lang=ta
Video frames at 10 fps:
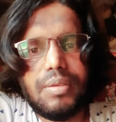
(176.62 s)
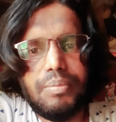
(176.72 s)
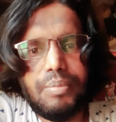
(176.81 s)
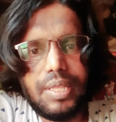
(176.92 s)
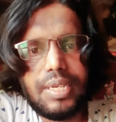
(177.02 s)

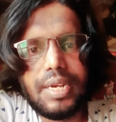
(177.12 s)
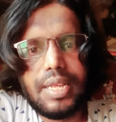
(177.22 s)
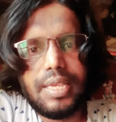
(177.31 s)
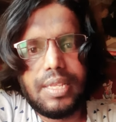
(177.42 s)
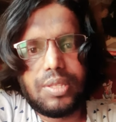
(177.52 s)

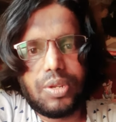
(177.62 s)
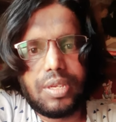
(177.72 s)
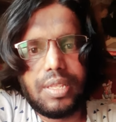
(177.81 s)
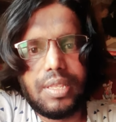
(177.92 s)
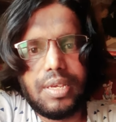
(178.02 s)
மதுக்கடையை
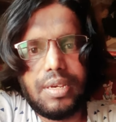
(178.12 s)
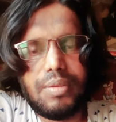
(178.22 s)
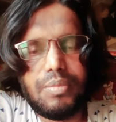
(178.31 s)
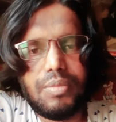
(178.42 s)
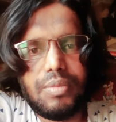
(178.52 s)
திறக்கிறத
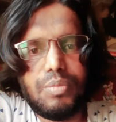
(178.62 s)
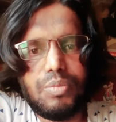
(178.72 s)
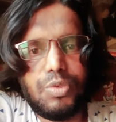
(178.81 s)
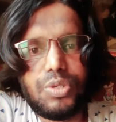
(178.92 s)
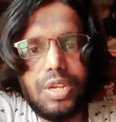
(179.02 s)

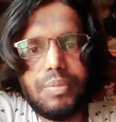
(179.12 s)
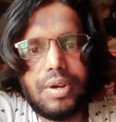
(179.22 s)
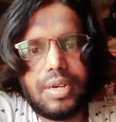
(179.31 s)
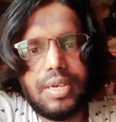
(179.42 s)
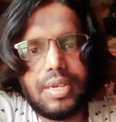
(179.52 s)

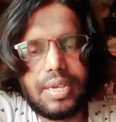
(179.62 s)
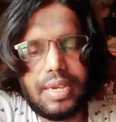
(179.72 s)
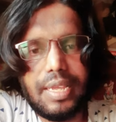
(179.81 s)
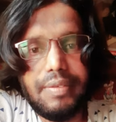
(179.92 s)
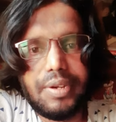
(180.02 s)
முற்றிலுமாக
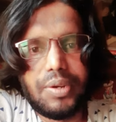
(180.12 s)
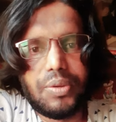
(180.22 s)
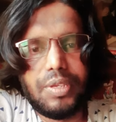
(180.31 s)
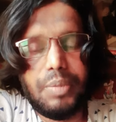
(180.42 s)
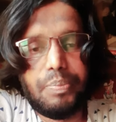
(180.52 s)

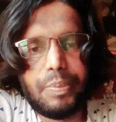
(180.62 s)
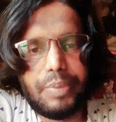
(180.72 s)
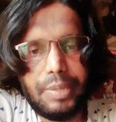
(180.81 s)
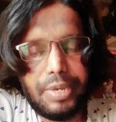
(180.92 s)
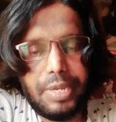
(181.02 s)
கைவிடணும் இப்போ
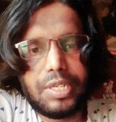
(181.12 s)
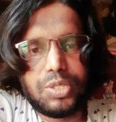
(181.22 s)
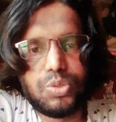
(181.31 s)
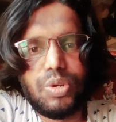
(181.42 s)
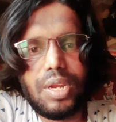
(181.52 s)
இப்படிப்பட்ட
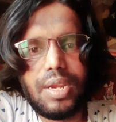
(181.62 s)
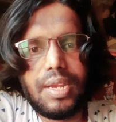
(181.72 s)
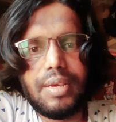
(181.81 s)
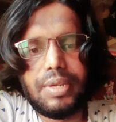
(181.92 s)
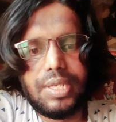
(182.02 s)

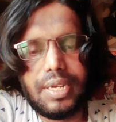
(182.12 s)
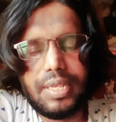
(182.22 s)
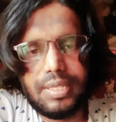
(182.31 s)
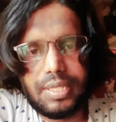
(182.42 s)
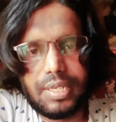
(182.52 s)
சூழ்நிலையில்
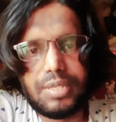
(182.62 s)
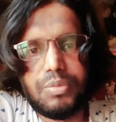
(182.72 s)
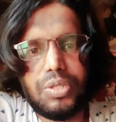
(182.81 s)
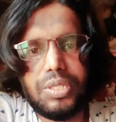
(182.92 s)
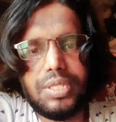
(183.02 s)
மதுக்கடையை திறக்கும்
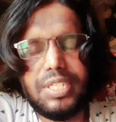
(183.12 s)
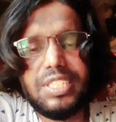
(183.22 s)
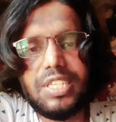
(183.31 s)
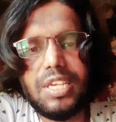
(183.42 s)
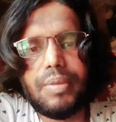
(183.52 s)
பொழுது
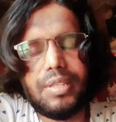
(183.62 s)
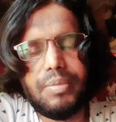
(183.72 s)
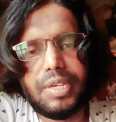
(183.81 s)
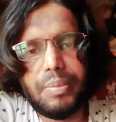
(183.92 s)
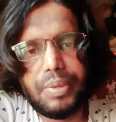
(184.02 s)
நிச்சயமாக அது
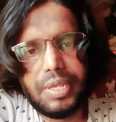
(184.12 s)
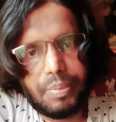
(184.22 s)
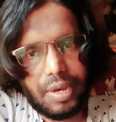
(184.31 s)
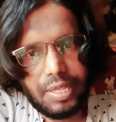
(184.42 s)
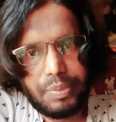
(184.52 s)
மிகப்பெரிய பாதிப்பை